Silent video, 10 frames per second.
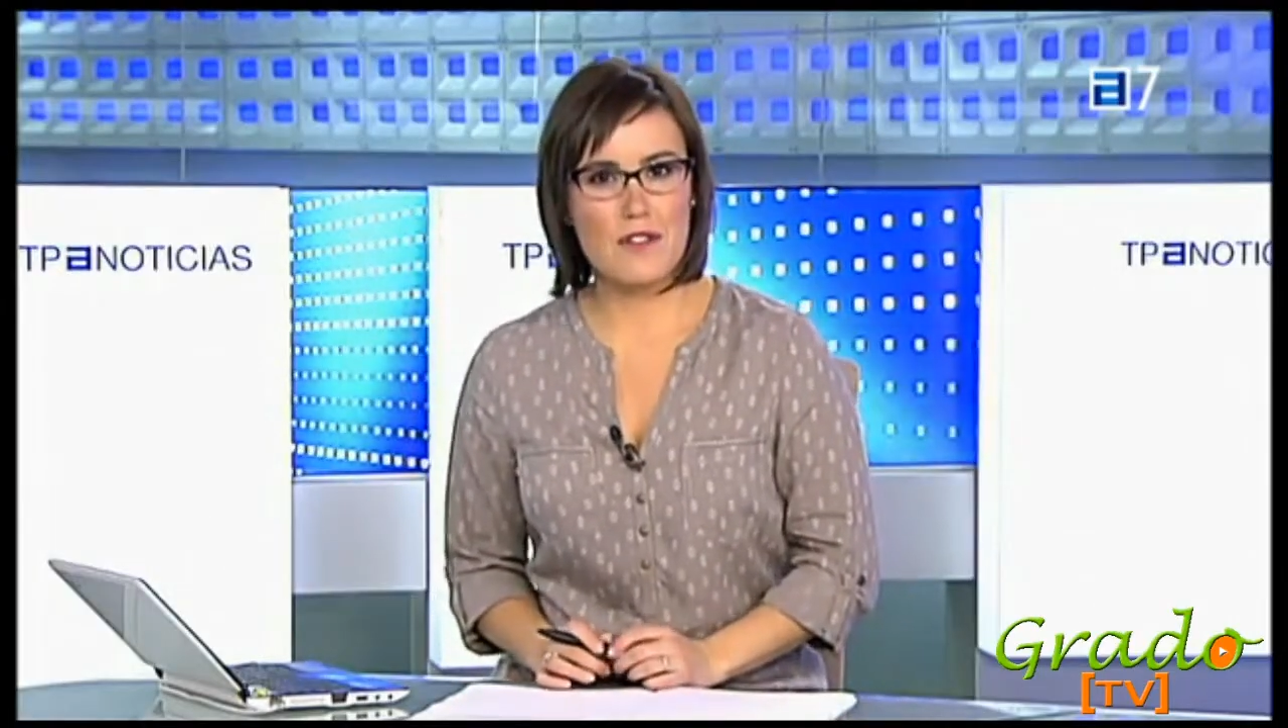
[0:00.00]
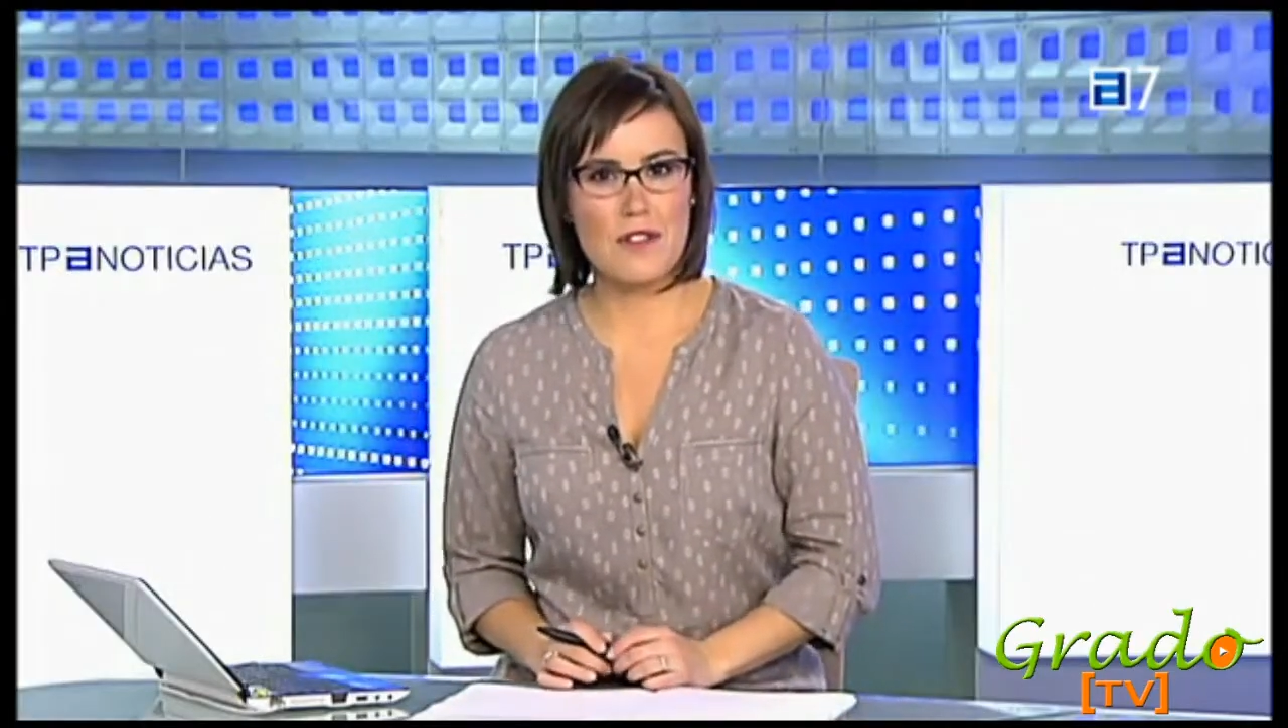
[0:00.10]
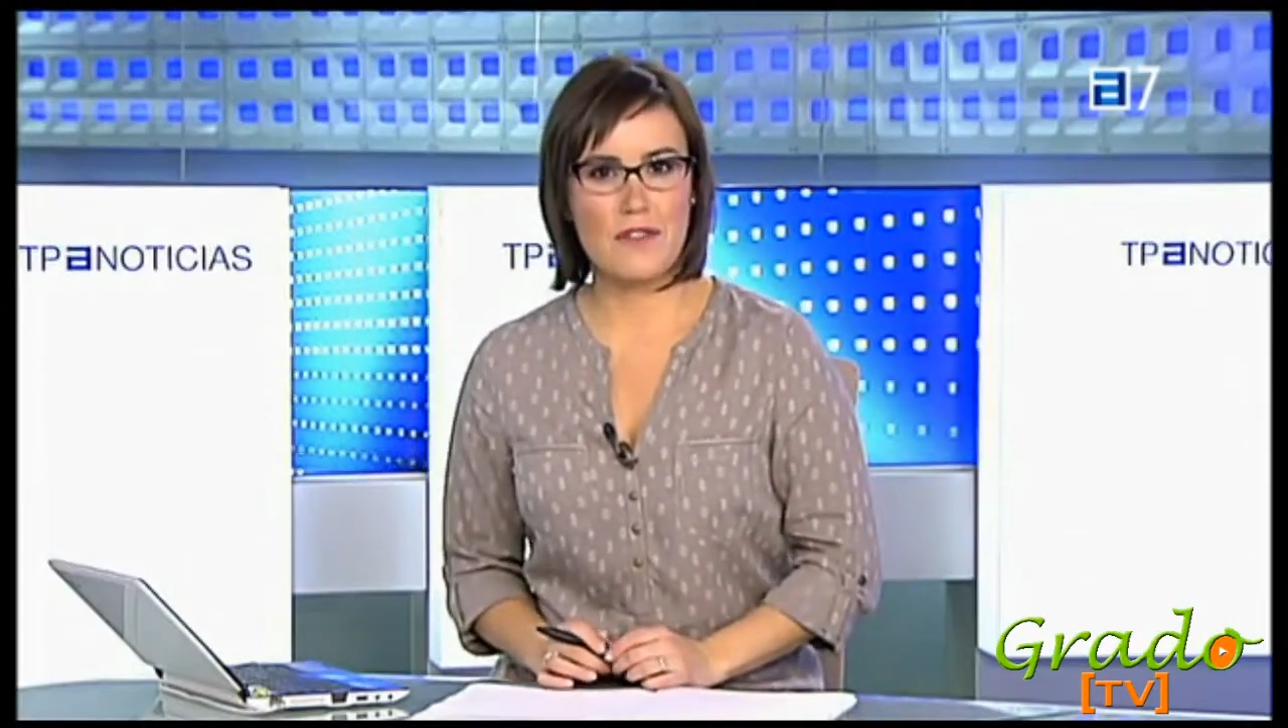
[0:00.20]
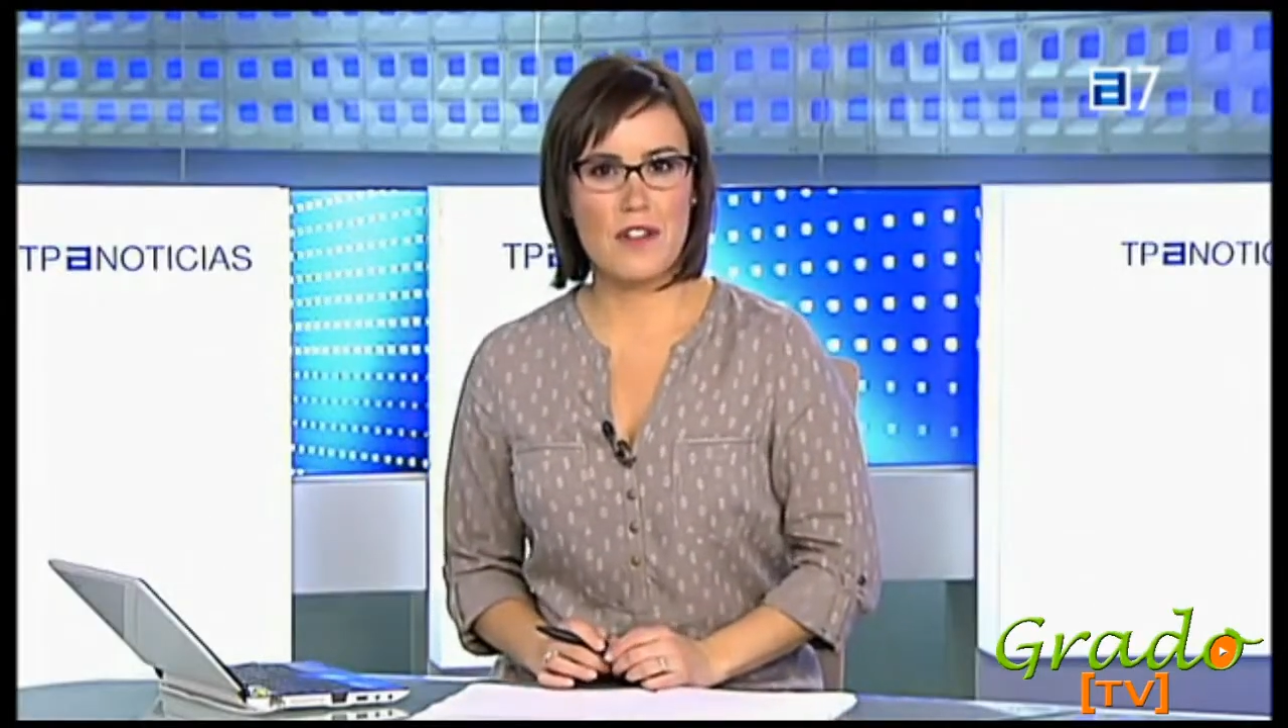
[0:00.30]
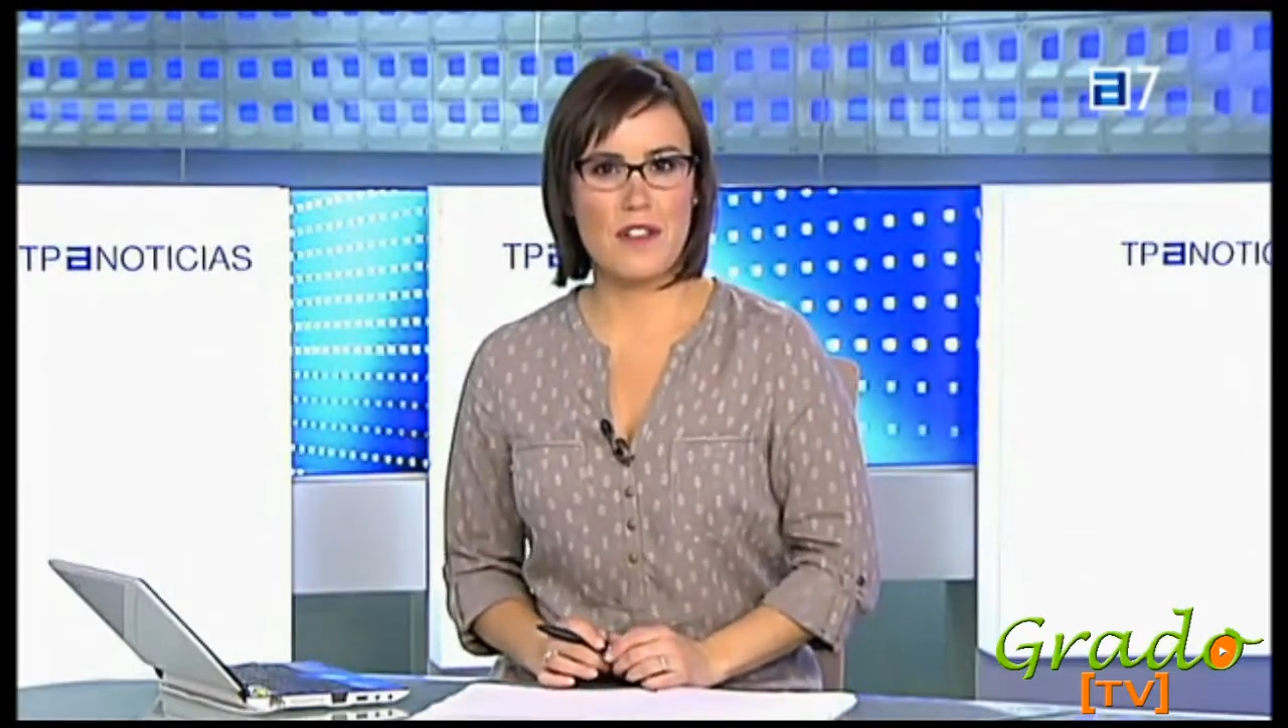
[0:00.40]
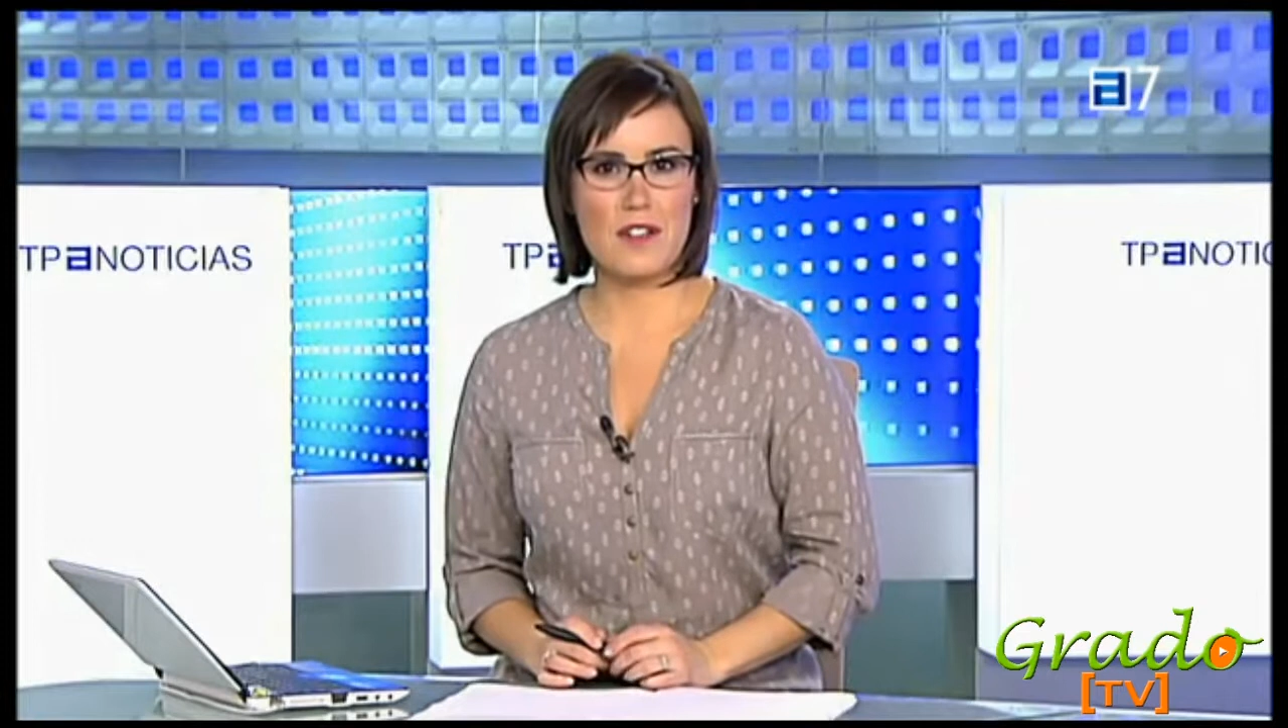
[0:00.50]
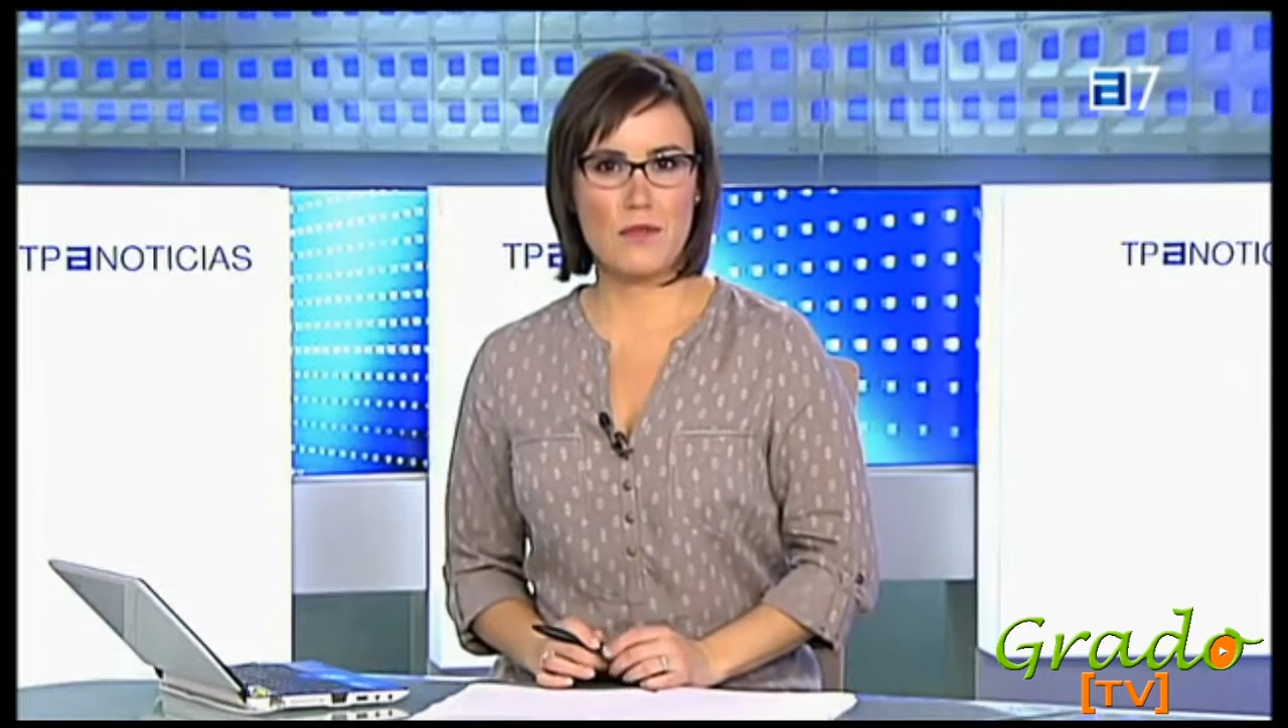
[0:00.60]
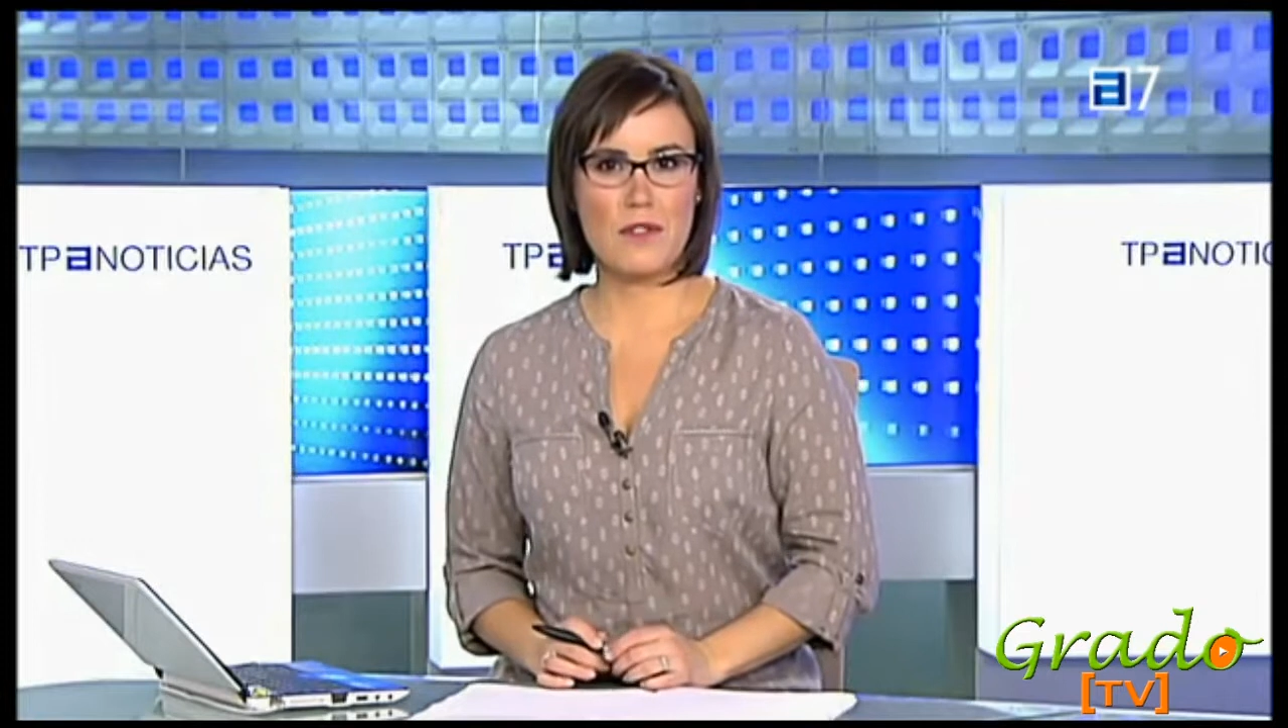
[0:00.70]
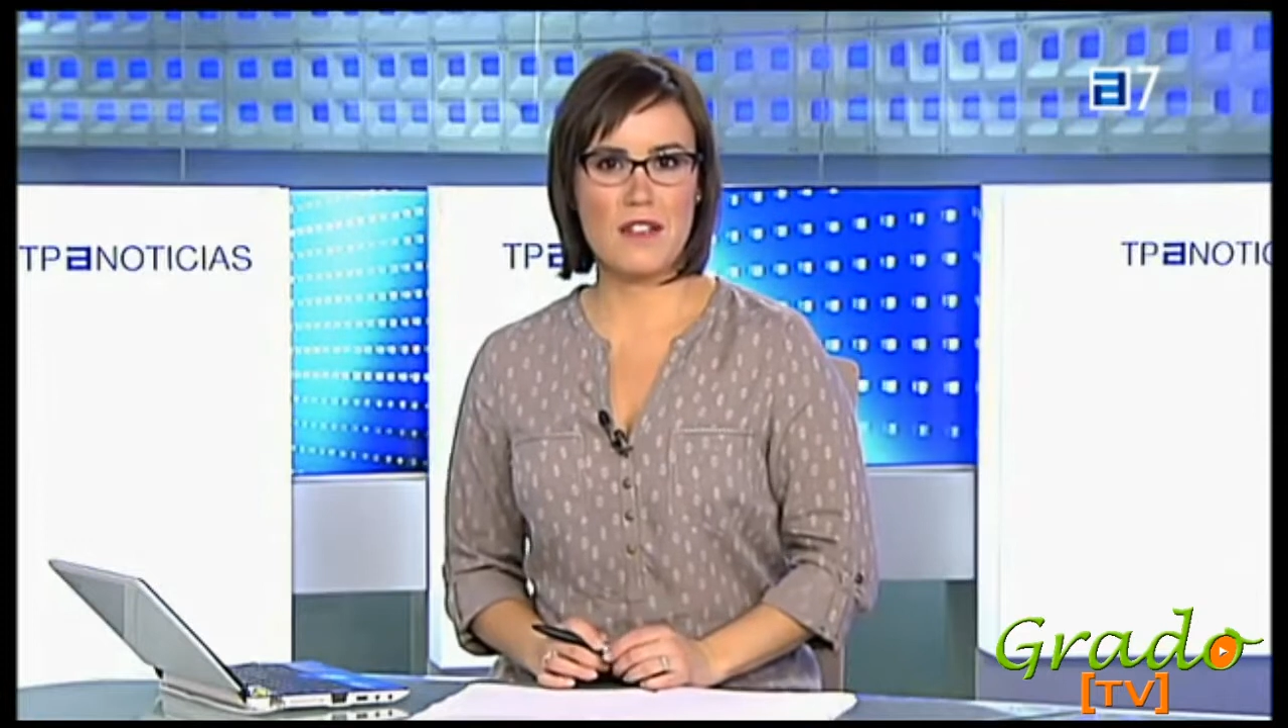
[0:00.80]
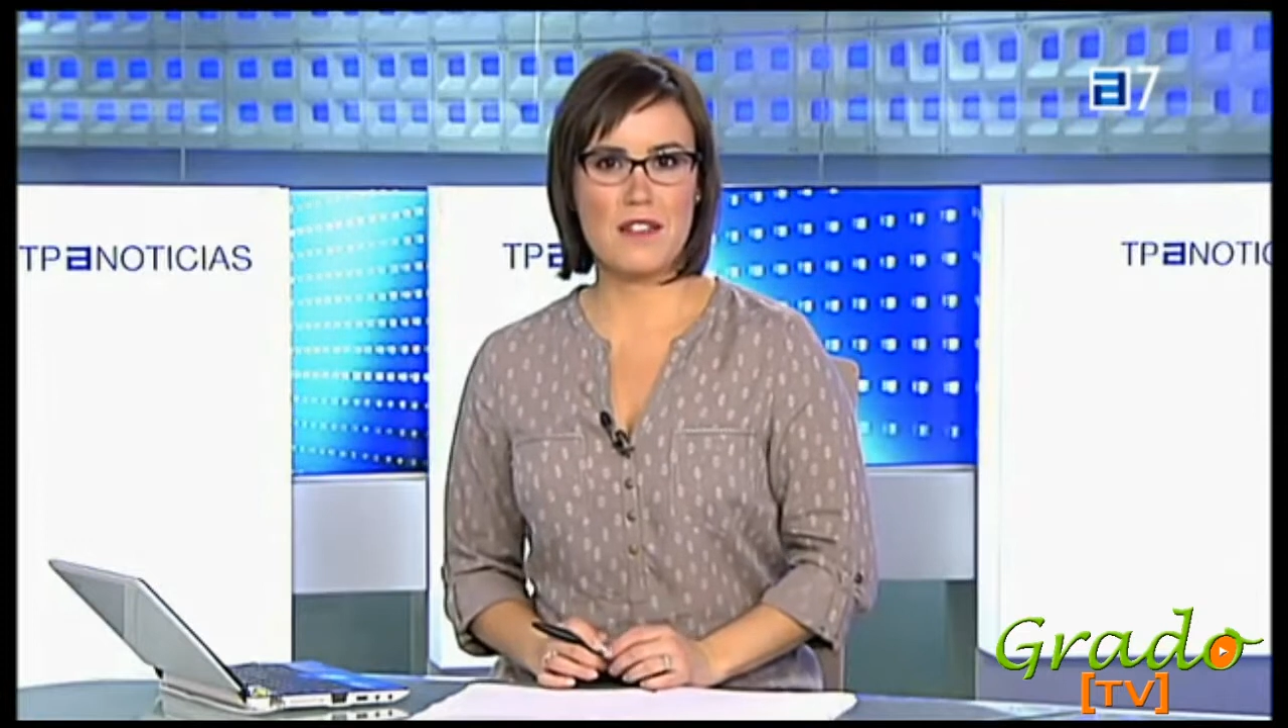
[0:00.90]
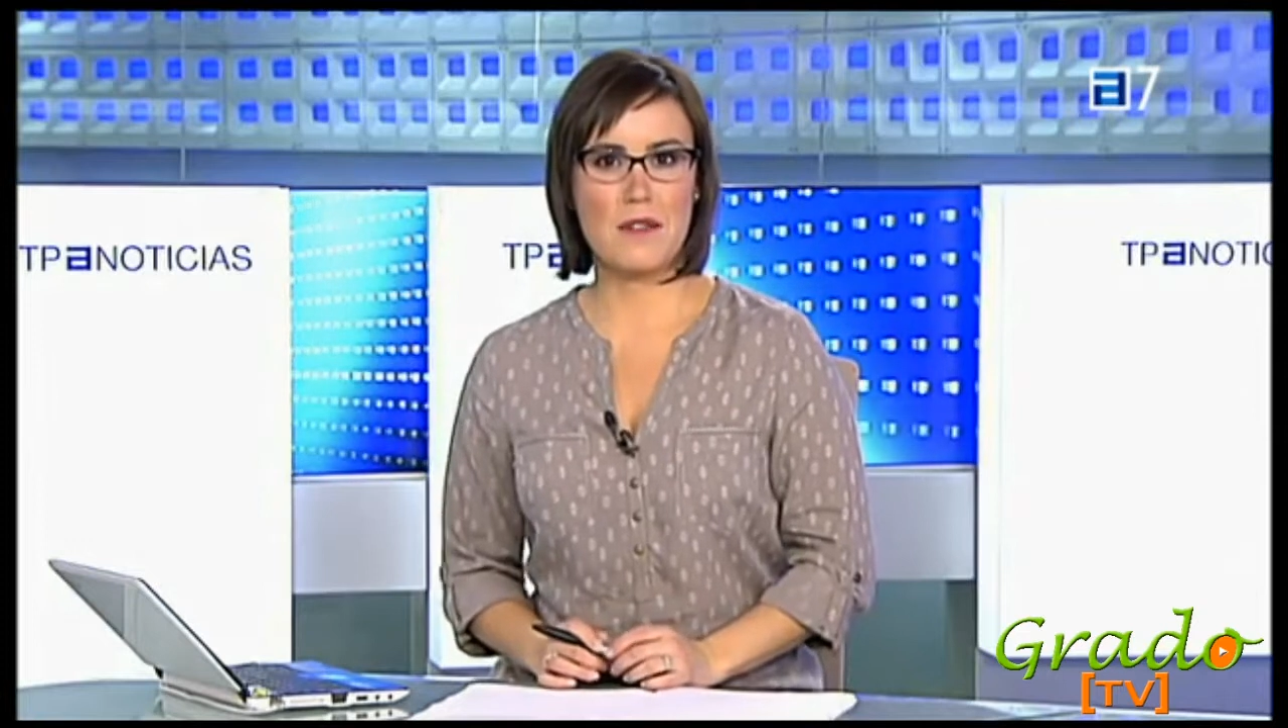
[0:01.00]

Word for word: se fue de Asturias